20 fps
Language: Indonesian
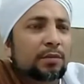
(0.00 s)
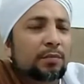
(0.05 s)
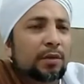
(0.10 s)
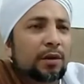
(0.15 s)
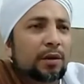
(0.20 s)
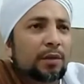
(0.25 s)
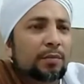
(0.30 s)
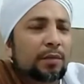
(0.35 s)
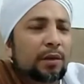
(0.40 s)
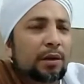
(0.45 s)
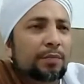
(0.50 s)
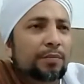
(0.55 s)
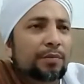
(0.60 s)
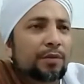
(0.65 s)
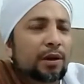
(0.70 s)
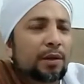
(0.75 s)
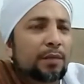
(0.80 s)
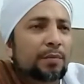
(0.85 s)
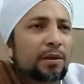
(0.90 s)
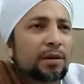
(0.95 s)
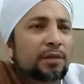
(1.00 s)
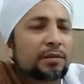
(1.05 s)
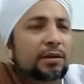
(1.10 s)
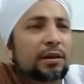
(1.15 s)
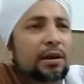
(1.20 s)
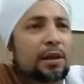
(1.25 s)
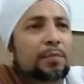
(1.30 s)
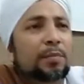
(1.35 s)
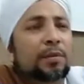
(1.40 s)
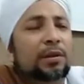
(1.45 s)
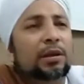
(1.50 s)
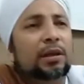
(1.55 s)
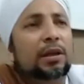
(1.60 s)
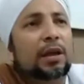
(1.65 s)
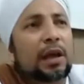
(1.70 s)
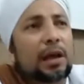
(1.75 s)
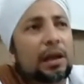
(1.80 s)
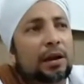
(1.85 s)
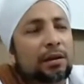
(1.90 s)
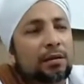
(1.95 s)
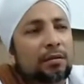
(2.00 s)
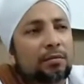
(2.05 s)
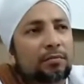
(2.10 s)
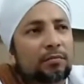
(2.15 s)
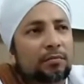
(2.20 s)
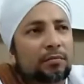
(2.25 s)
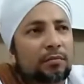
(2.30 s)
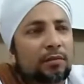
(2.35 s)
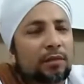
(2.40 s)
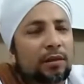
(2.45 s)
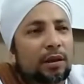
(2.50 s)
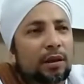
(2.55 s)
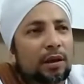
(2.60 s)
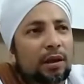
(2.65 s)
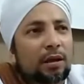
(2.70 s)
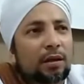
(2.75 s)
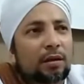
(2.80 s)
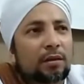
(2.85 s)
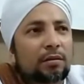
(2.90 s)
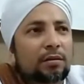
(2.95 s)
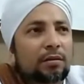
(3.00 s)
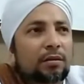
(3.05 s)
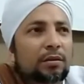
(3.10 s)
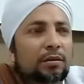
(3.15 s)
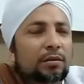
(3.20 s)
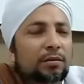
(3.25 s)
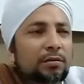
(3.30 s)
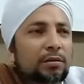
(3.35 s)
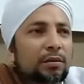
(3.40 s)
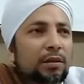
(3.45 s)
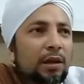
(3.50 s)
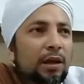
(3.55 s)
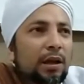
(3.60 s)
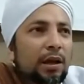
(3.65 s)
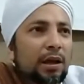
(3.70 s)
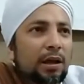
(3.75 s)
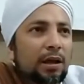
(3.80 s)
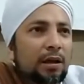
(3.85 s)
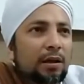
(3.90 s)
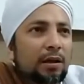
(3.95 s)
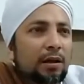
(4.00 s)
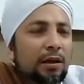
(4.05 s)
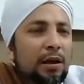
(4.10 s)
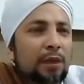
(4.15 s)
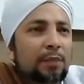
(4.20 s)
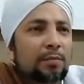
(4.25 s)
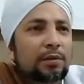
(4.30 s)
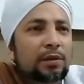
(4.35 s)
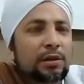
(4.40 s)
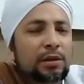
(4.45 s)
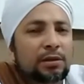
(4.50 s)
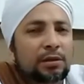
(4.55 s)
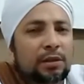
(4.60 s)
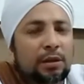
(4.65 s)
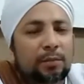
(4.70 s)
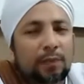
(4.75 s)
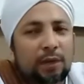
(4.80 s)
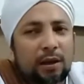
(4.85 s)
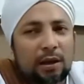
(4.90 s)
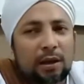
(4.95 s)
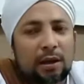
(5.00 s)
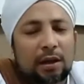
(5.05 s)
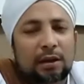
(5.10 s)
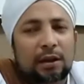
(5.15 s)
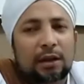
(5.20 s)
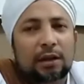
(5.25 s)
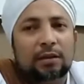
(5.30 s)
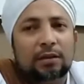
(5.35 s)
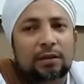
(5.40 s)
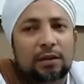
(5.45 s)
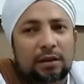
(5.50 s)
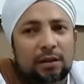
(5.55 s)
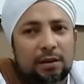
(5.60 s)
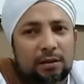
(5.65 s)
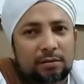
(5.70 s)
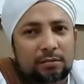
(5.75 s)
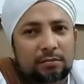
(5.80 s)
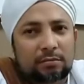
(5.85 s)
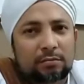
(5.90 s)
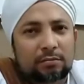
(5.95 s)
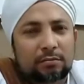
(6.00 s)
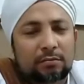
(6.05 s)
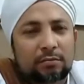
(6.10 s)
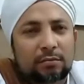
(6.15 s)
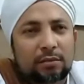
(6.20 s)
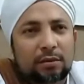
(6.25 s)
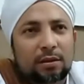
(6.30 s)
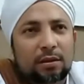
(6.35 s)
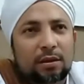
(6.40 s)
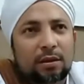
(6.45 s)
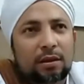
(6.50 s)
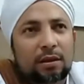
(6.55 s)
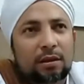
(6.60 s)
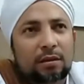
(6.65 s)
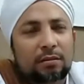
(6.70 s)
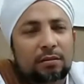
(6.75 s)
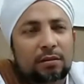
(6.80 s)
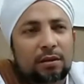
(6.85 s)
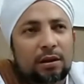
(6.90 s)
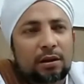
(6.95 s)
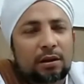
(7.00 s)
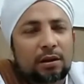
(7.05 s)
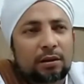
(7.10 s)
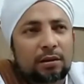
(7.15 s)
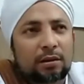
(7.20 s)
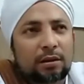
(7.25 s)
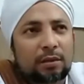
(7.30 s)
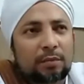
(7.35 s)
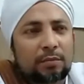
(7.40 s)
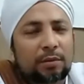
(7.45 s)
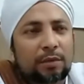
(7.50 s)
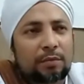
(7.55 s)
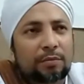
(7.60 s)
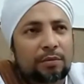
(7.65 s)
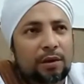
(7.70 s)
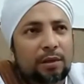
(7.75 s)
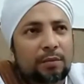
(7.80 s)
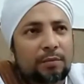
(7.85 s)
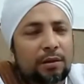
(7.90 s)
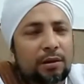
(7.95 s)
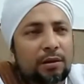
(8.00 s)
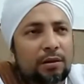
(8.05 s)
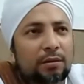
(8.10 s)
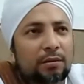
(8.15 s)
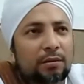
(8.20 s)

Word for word: Imam Abdurrahman Segap meninggal, ya. Dia ngabdi sama anaknya. Ya, anaknya Abi Abdurrahman